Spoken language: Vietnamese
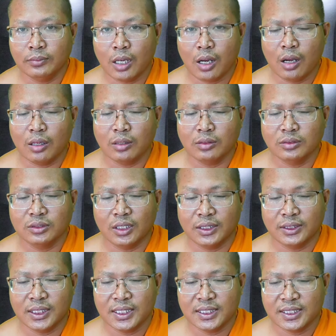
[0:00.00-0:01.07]
ó
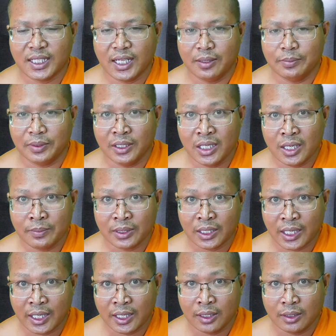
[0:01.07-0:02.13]
chia sẻ bẩn niêm tha